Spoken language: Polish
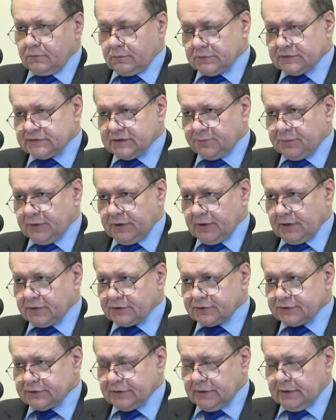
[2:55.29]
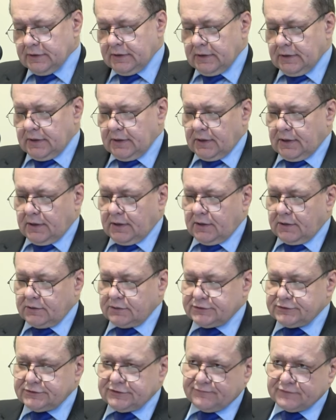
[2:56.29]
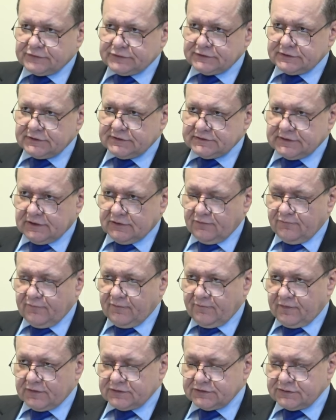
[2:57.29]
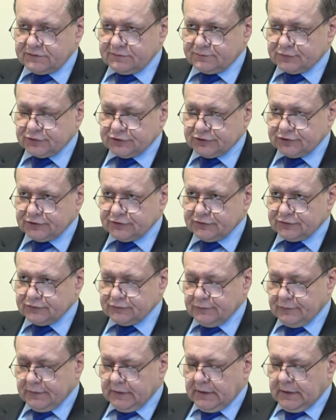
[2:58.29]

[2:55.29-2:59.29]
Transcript: zabijać, a dziewczynki zachowywać przy życiu.